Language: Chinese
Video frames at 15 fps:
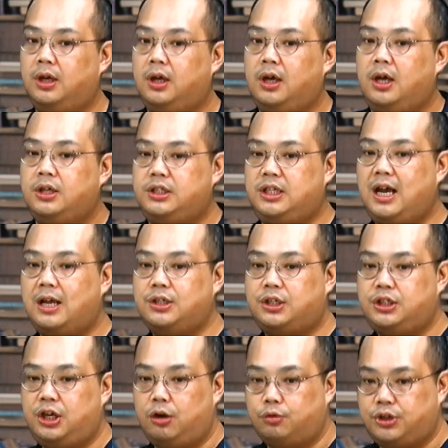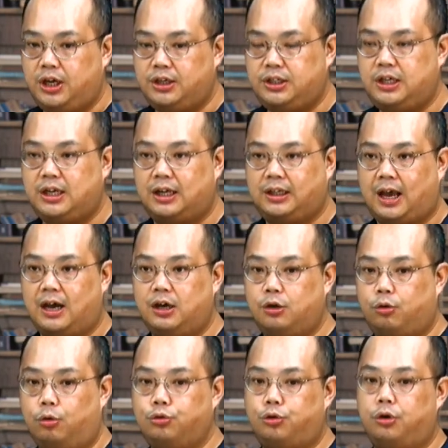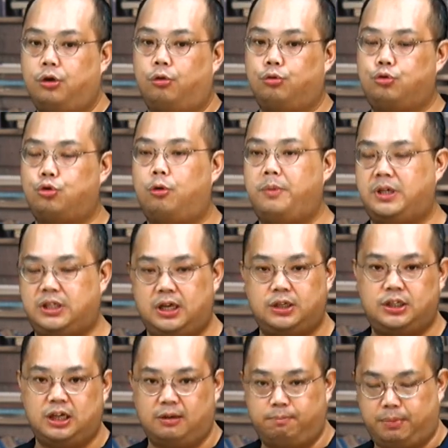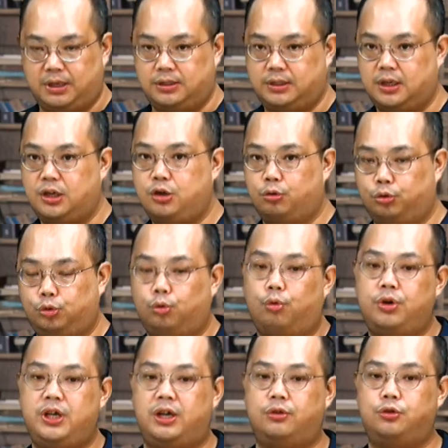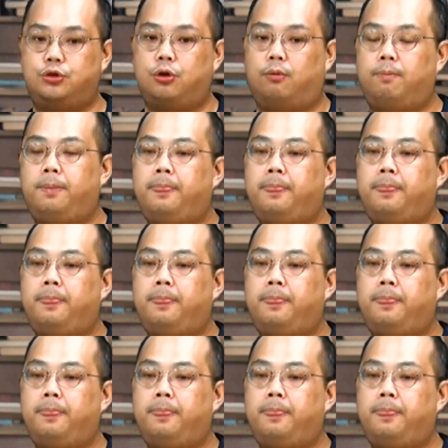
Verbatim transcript: 吉案直接用这件事情来弹劾公孙弘，说明这件事情本身有多严重。